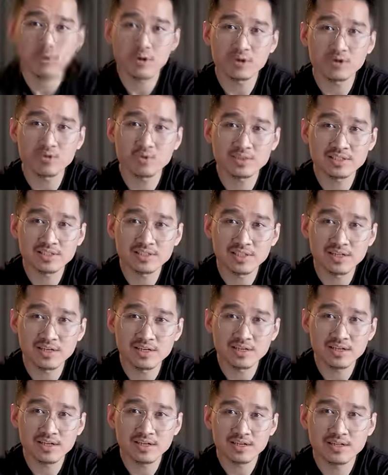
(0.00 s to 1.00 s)
Plot
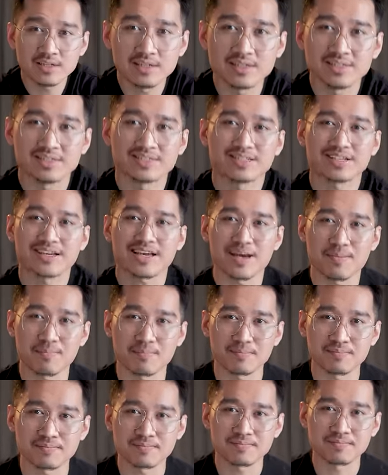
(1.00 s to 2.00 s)
twistnya di scam.